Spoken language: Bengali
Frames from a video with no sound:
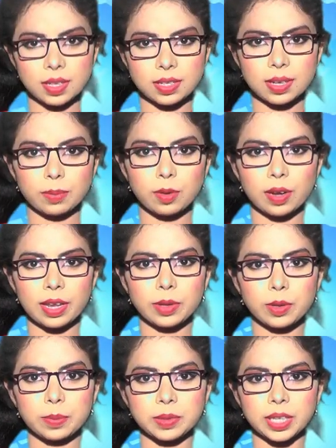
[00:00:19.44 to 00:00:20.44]
আসসালামু
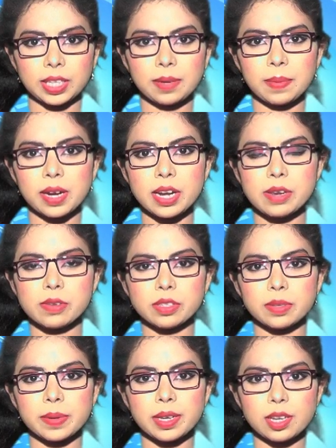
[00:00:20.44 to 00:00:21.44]
আলাইকুম স্বাধীন বাংলা নিউজ
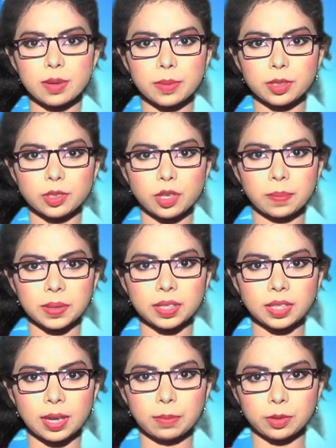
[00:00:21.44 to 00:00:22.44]
টিভির নিয়মিত সংবাদে
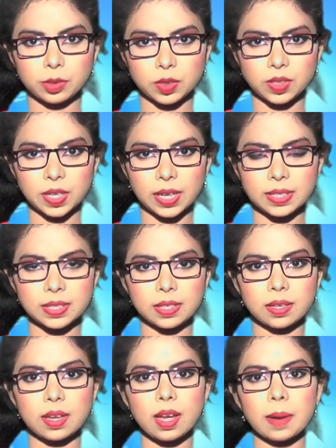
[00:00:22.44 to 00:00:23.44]
আমন্ত্রণ জানাচ্ছি
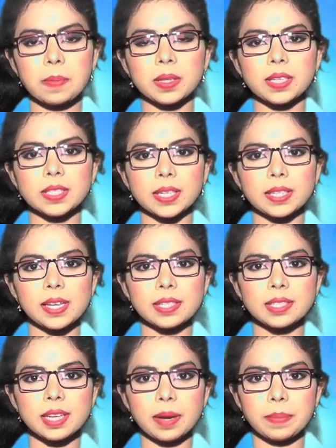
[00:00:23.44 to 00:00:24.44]
আপনাদের সাথে
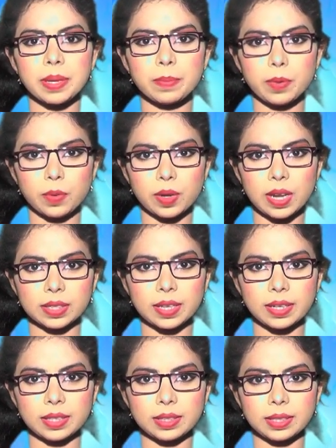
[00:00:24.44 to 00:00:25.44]
আছি আমি বকুল
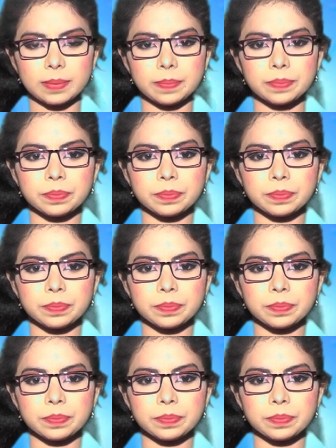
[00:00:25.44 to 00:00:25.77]
আক্তার ইতি